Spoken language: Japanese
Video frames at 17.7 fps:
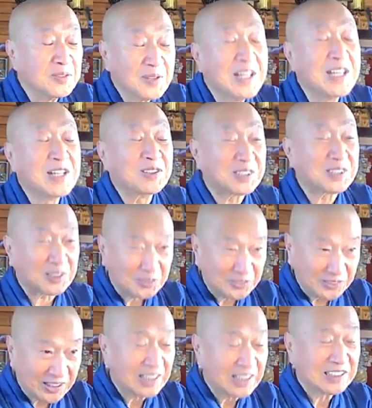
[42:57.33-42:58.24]
今で言うとこ
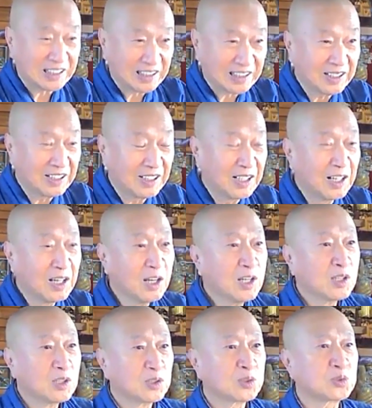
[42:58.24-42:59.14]
んな感じでね。
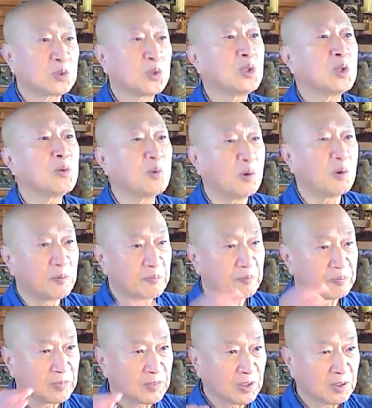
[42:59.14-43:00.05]
それでも、
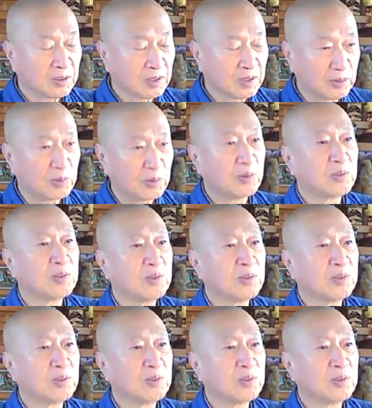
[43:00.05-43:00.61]
あの